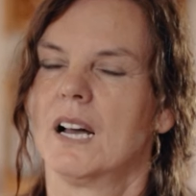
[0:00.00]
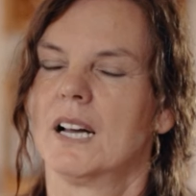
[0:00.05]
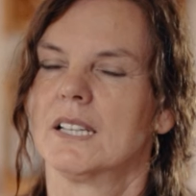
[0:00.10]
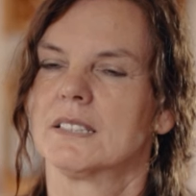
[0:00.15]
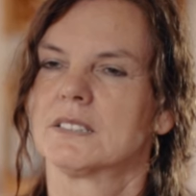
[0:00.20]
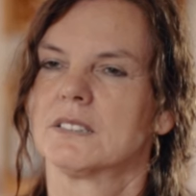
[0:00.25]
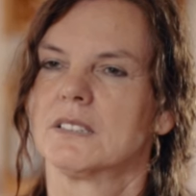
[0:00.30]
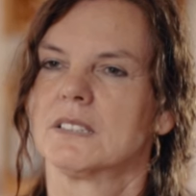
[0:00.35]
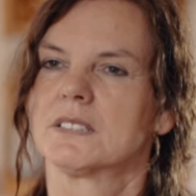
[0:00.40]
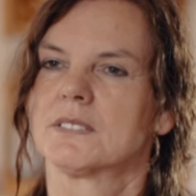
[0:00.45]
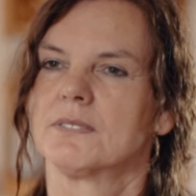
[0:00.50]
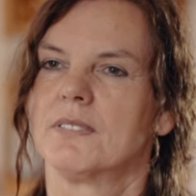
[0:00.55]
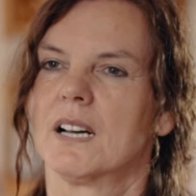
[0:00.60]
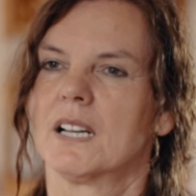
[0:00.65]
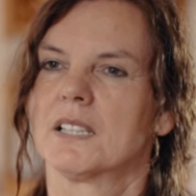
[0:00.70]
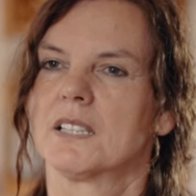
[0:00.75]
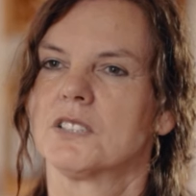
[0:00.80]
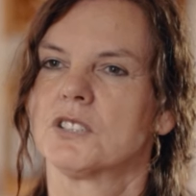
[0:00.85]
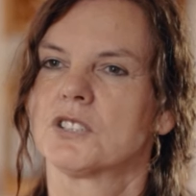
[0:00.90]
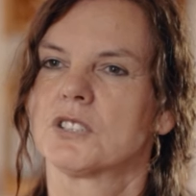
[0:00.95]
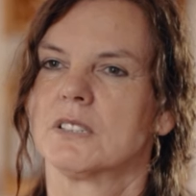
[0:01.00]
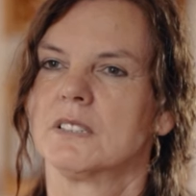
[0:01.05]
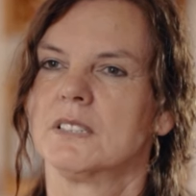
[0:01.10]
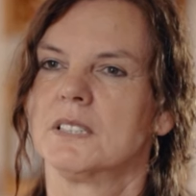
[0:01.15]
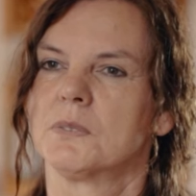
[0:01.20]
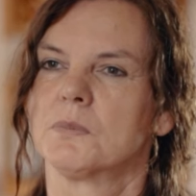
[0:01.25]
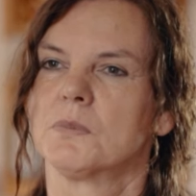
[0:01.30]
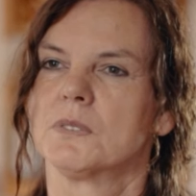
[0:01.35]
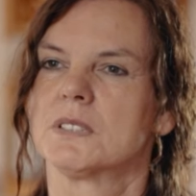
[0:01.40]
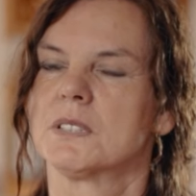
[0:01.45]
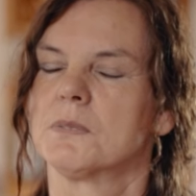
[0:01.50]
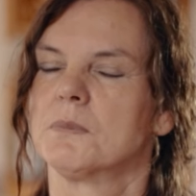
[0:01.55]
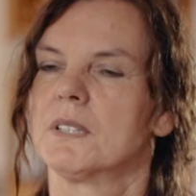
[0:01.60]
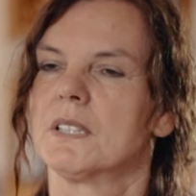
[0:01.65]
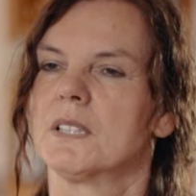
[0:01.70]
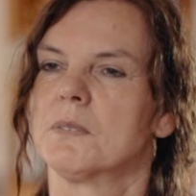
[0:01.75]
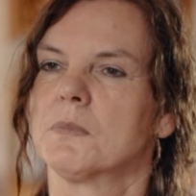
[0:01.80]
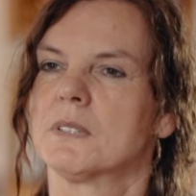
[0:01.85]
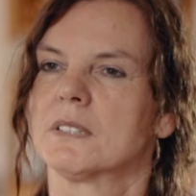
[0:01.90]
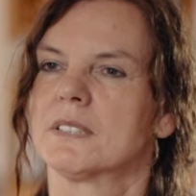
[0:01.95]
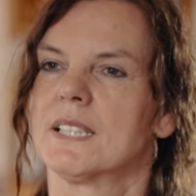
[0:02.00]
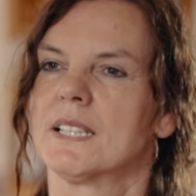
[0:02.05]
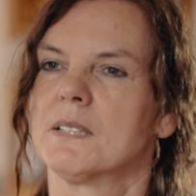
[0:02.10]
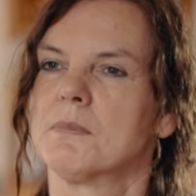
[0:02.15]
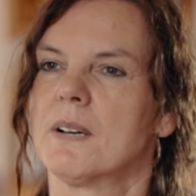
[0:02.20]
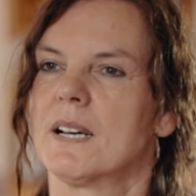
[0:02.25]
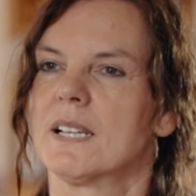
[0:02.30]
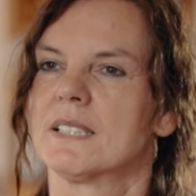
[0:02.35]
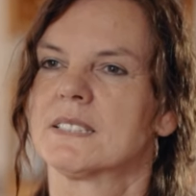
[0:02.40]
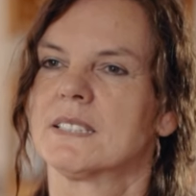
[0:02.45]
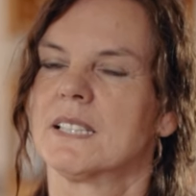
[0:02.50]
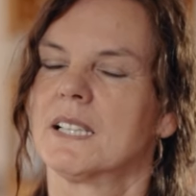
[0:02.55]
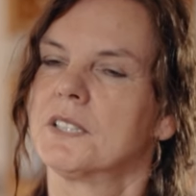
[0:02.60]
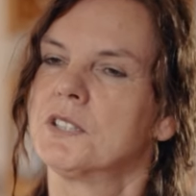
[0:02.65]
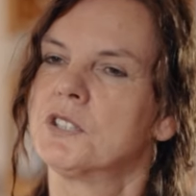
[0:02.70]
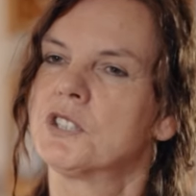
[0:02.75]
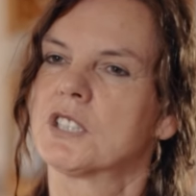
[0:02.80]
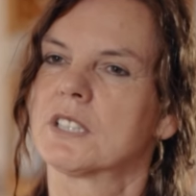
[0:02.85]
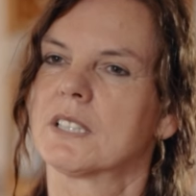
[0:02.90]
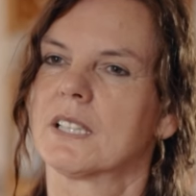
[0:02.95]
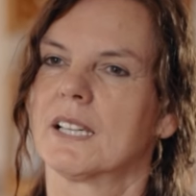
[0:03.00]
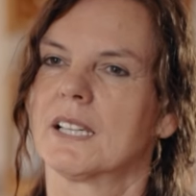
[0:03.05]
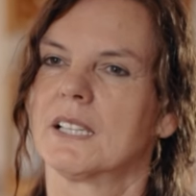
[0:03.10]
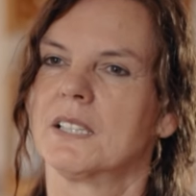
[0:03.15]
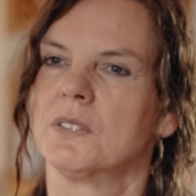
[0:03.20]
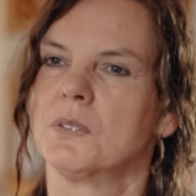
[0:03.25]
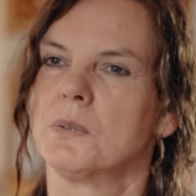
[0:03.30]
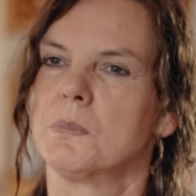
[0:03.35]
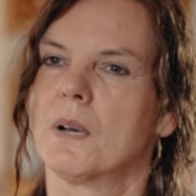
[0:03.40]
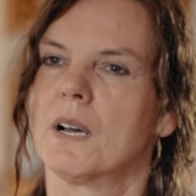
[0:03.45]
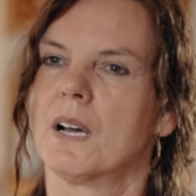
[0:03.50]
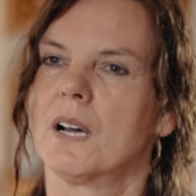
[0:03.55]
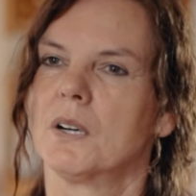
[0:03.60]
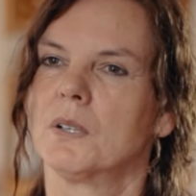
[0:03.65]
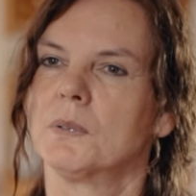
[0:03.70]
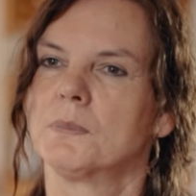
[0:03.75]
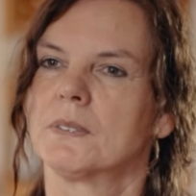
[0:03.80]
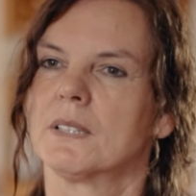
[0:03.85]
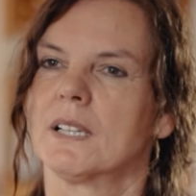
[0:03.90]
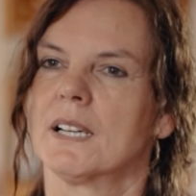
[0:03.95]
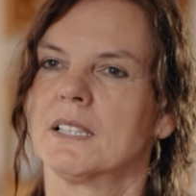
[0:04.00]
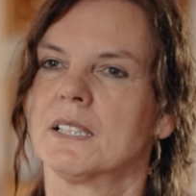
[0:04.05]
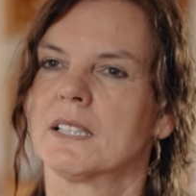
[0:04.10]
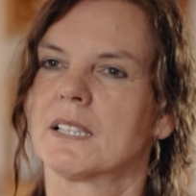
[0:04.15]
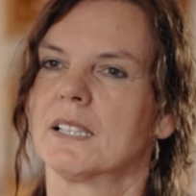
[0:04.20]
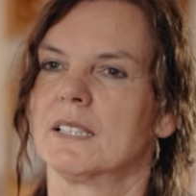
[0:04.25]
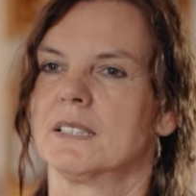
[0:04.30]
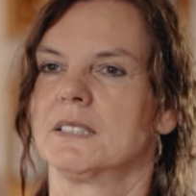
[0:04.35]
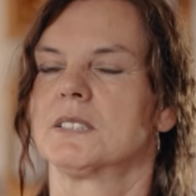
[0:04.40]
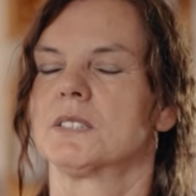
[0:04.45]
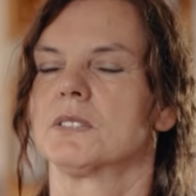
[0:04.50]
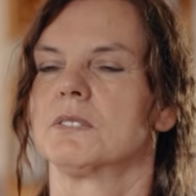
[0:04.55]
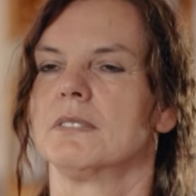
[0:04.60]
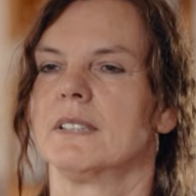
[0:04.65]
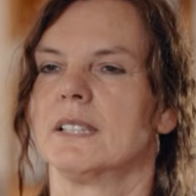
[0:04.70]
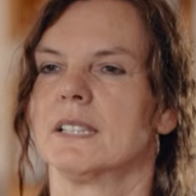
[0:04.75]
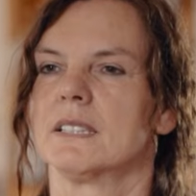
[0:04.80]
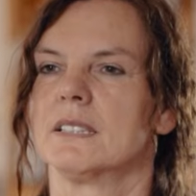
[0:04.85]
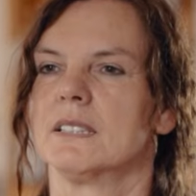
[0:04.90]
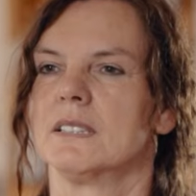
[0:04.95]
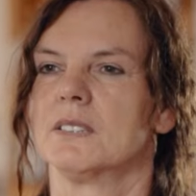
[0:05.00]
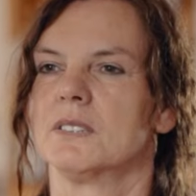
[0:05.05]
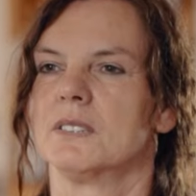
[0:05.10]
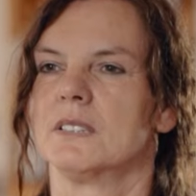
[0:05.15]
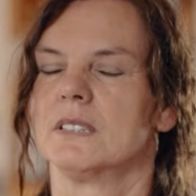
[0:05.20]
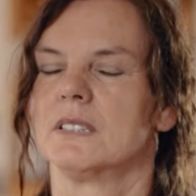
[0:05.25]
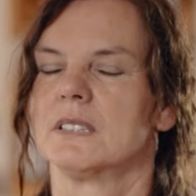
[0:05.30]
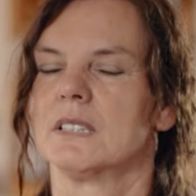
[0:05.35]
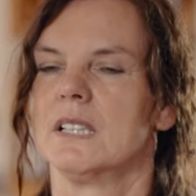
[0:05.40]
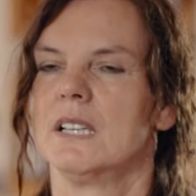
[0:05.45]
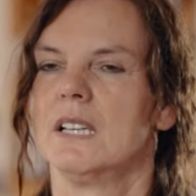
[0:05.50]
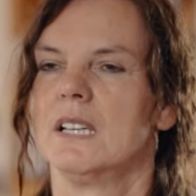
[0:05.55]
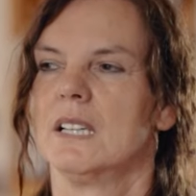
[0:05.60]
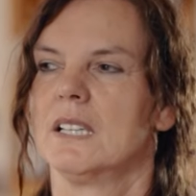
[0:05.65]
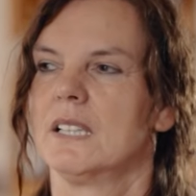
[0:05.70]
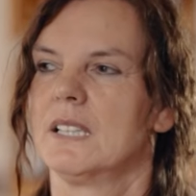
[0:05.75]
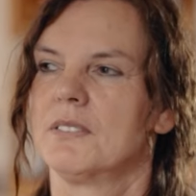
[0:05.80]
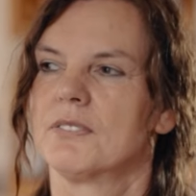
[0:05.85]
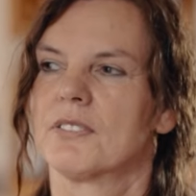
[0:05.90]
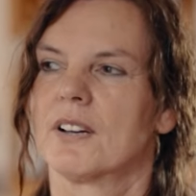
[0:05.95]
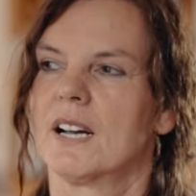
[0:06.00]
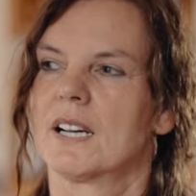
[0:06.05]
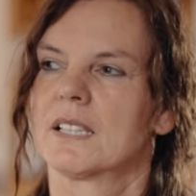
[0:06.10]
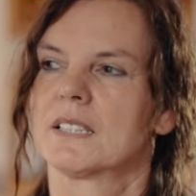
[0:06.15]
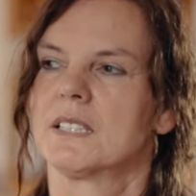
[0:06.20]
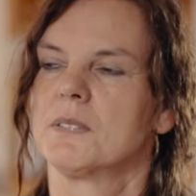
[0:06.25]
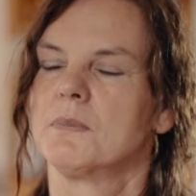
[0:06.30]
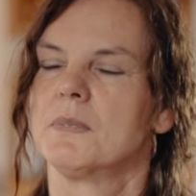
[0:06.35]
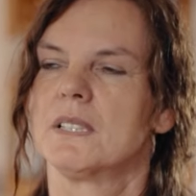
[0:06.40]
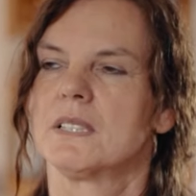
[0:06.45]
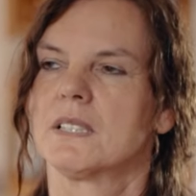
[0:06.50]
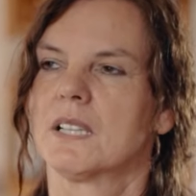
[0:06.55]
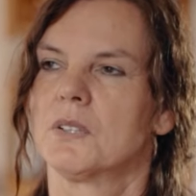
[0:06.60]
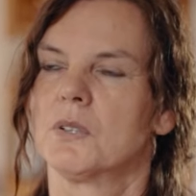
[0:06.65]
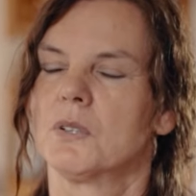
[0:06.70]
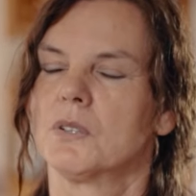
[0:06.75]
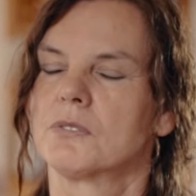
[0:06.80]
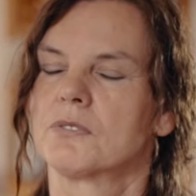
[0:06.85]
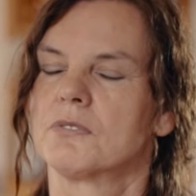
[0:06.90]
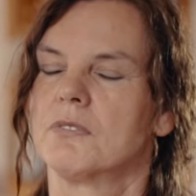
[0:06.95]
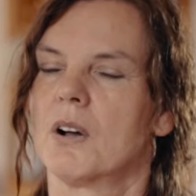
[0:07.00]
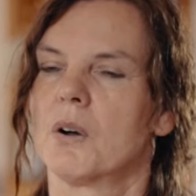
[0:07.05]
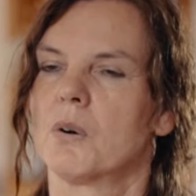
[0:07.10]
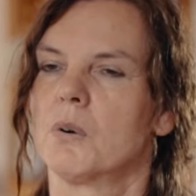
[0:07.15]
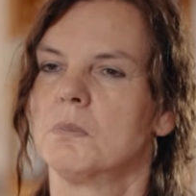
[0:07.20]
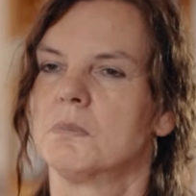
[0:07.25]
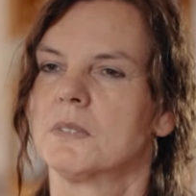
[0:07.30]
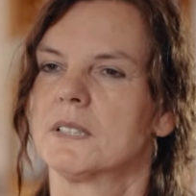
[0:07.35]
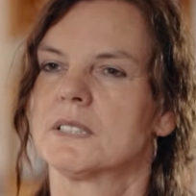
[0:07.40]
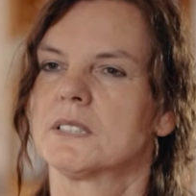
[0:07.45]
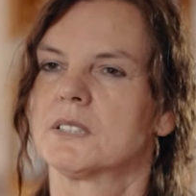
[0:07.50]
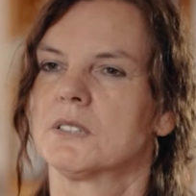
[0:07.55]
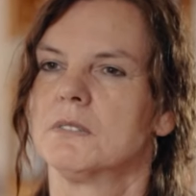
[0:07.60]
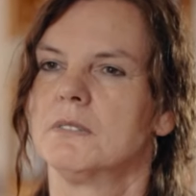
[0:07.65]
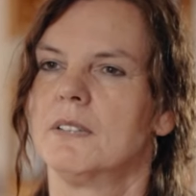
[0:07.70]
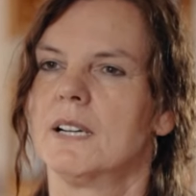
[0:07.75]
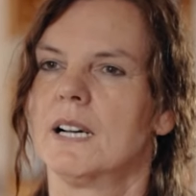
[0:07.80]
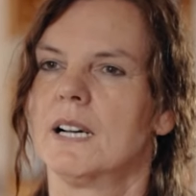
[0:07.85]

Also es war dann schon, ich musste mich immer dermaßen anstrengen, überhaupt anerkannt zu werden. Und ich fragte mich dann oft, warum das so